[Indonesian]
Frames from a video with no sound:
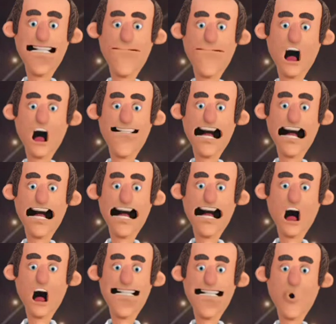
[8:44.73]
Tekarta
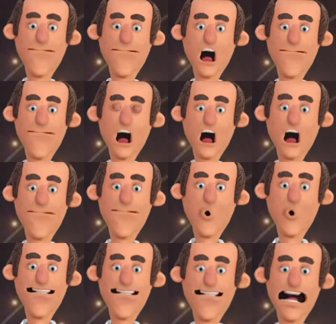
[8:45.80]
bernama
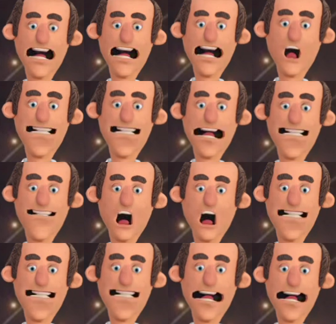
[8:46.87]
Mosher
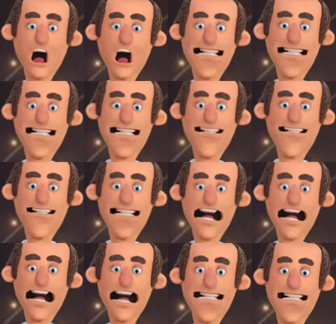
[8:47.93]
yang
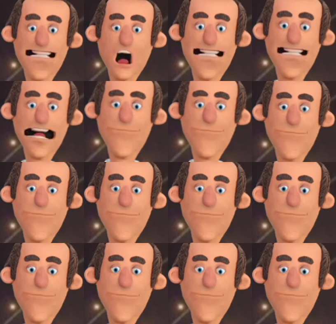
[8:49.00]
pernah menjadi